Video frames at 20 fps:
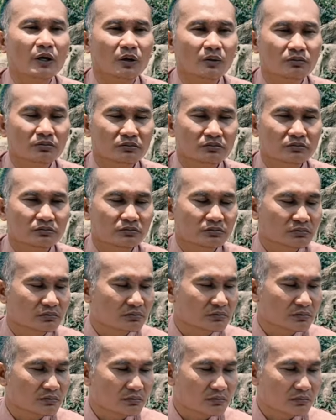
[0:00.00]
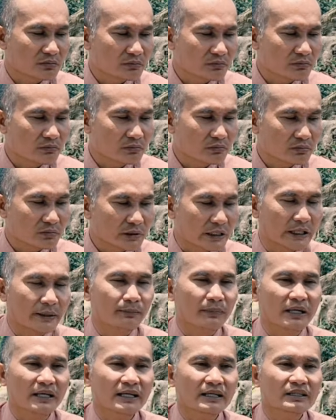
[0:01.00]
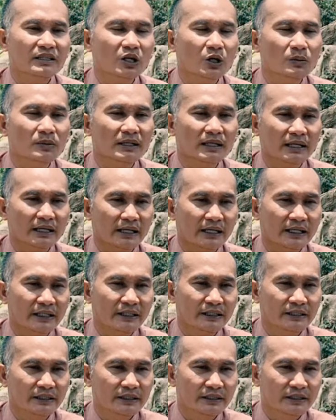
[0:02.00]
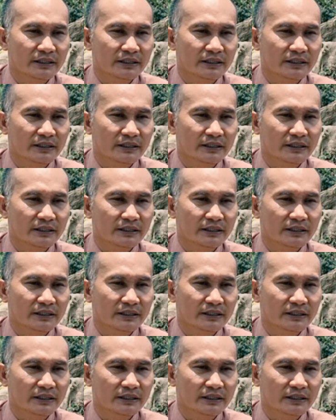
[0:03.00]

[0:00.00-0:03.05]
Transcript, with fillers: một tìm mảnh đất tốt là hai